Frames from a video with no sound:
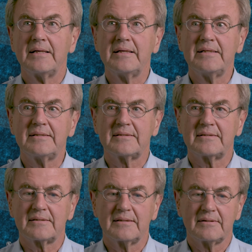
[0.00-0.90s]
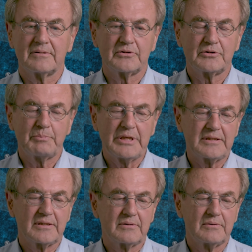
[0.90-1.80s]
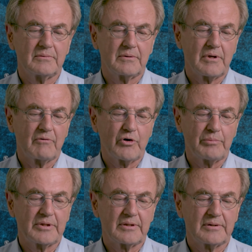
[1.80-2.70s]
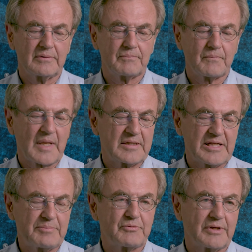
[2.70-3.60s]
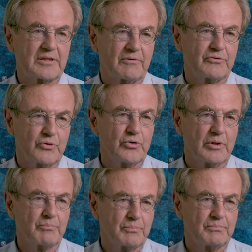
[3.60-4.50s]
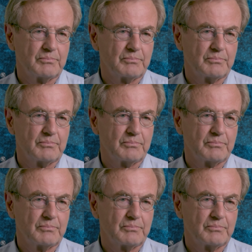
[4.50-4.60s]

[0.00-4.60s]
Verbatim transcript: ist später erworbener Selbstwert auf dünnem